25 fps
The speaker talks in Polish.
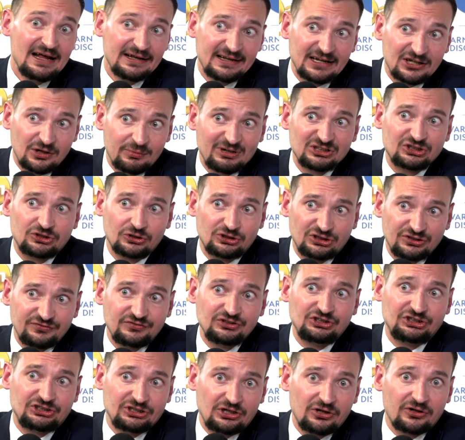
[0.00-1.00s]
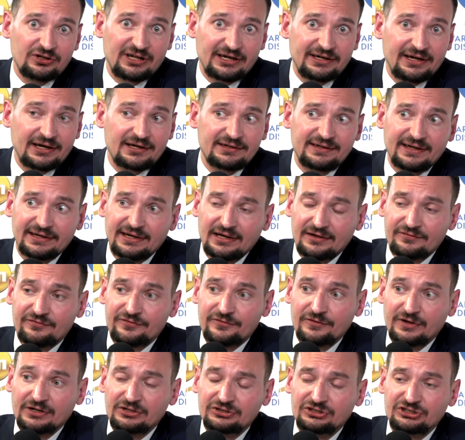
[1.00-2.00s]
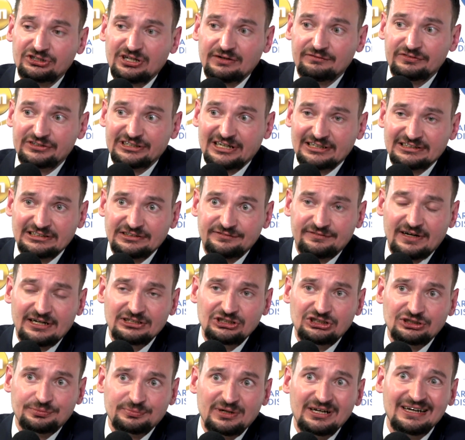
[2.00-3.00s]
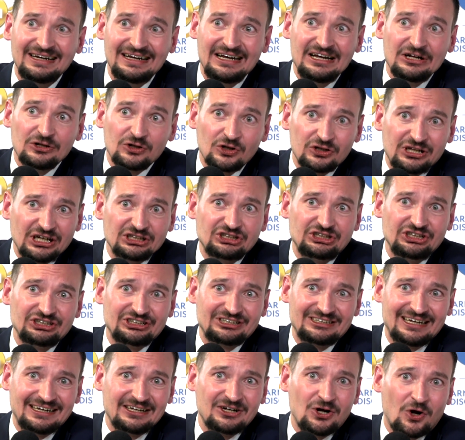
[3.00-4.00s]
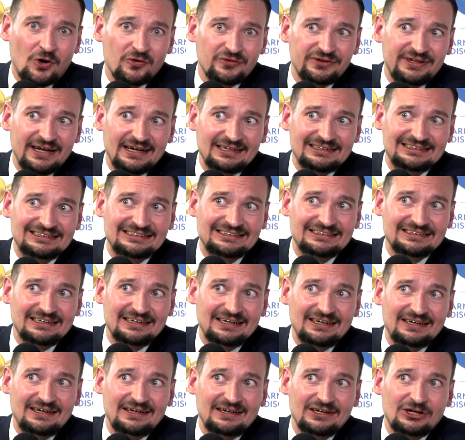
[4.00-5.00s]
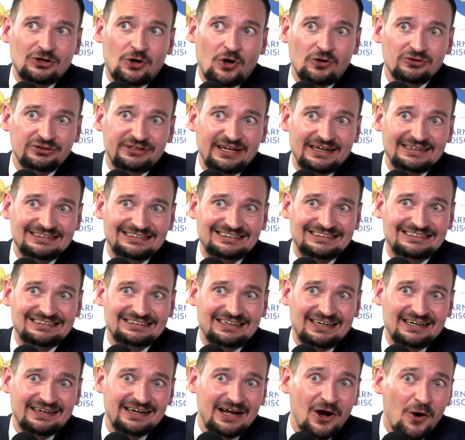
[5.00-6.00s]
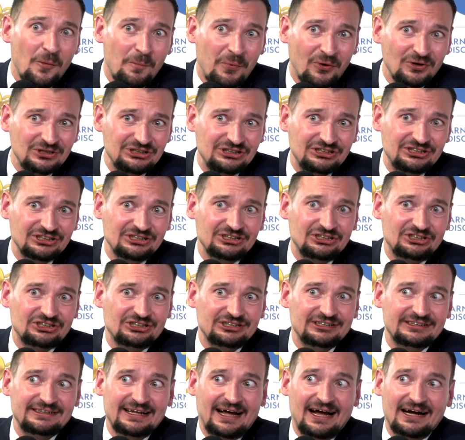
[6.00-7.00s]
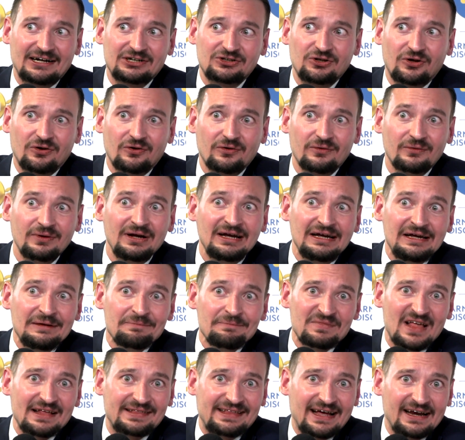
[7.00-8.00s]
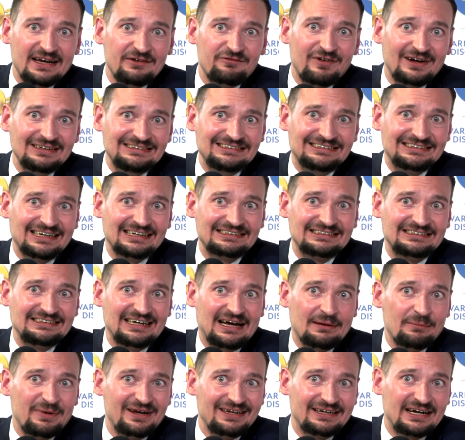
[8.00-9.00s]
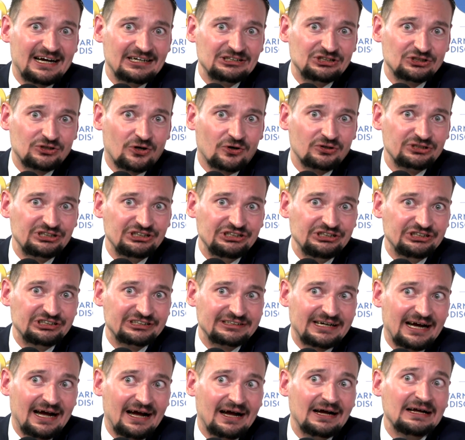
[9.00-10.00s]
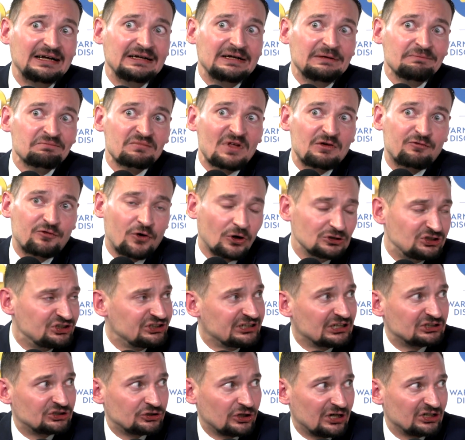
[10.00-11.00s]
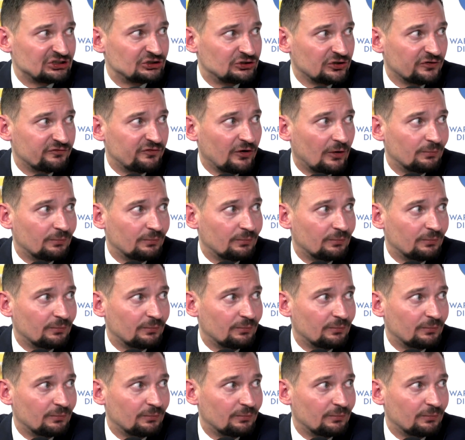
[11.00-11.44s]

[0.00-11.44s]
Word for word: Natomiast oczywiście no, tak tak jak, tak jak gdzieś tam wskazywaliśmy, no też jest ten kontekst, e, kontekst e, geopolityczny, tak, no ta rywalizacja amerykańsko-chińska wchodzi na coraz nowe